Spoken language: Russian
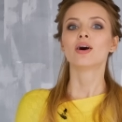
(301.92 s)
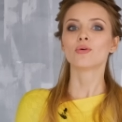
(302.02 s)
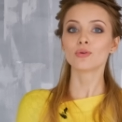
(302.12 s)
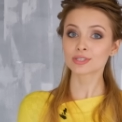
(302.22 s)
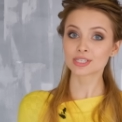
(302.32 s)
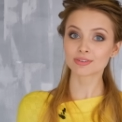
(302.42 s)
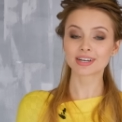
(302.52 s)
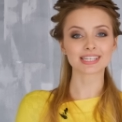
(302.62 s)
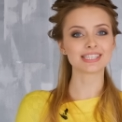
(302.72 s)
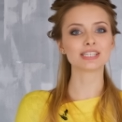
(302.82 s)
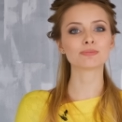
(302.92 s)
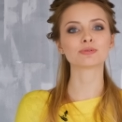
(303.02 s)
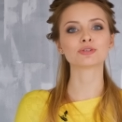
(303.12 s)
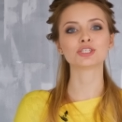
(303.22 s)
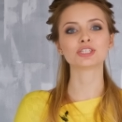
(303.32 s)
Отзывы картина
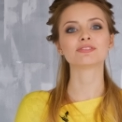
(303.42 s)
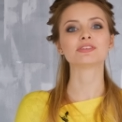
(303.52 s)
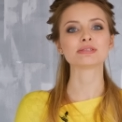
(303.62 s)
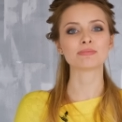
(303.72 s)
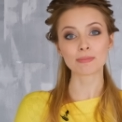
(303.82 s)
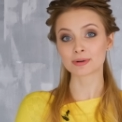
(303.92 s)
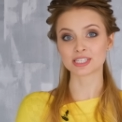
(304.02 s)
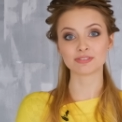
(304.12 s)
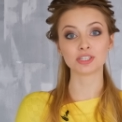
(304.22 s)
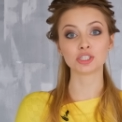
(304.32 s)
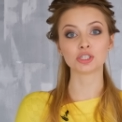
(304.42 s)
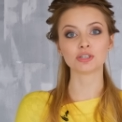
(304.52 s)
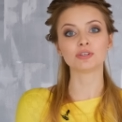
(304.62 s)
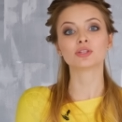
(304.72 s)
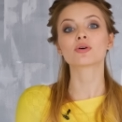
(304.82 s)
получила весьма
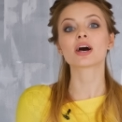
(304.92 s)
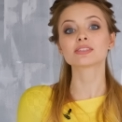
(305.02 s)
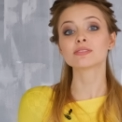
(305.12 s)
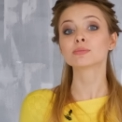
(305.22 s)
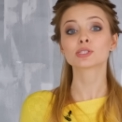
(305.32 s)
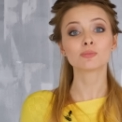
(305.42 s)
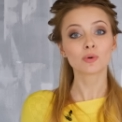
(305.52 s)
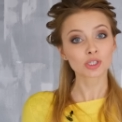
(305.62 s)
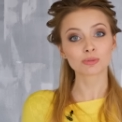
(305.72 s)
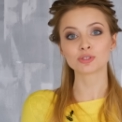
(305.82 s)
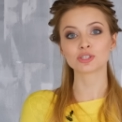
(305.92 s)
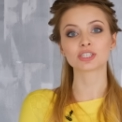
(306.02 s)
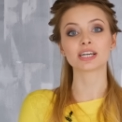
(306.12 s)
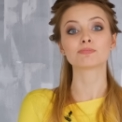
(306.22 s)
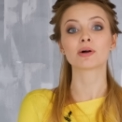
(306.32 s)
противоречивые, но разве мы сможем
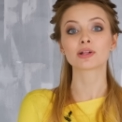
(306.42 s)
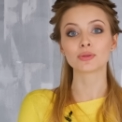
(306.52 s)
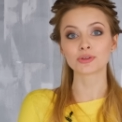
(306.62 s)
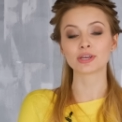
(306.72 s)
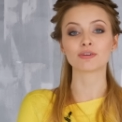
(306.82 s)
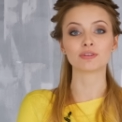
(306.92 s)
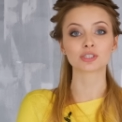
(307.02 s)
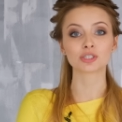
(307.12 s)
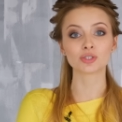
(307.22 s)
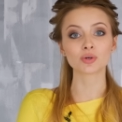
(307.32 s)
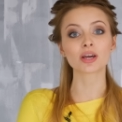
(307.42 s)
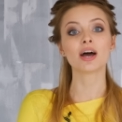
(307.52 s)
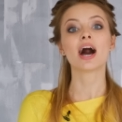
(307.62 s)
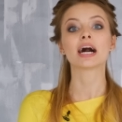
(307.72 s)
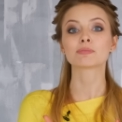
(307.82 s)
удержать поклонников режиссера
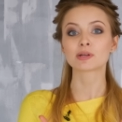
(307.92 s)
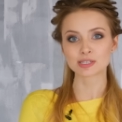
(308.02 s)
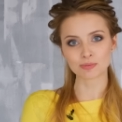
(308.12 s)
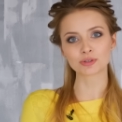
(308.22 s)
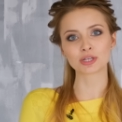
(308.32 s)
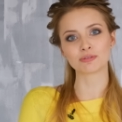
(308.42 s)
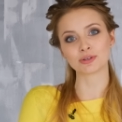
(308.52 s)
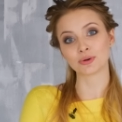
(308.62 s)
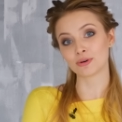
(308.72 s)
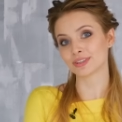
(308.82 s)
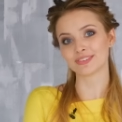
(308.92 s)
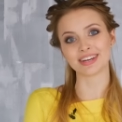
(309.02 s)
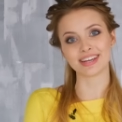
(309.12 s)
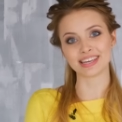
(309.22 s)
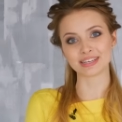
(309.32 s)
от просмотра его нового
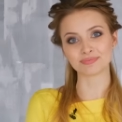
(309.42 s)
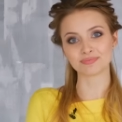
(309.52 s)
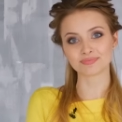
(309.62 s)
творения?